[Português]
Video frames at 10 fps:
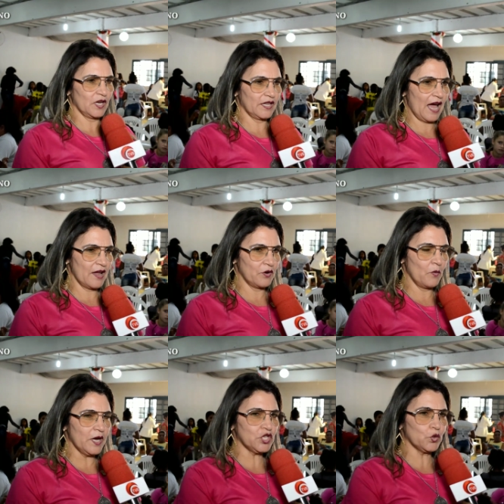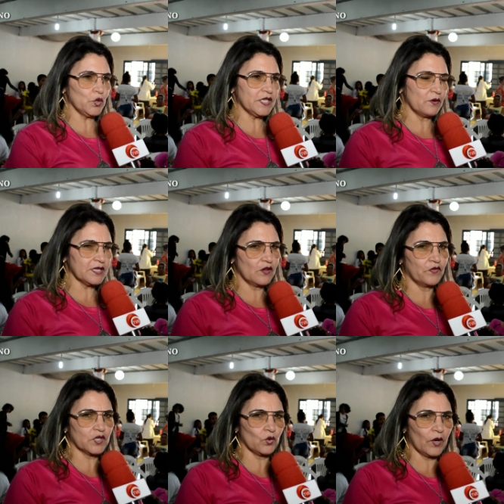Solidário é uma instituição
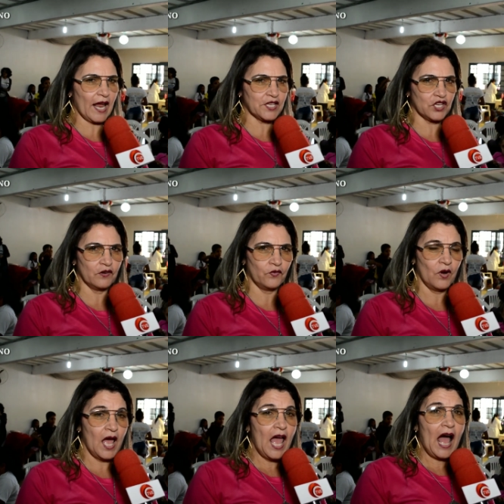sem fins lucrativos,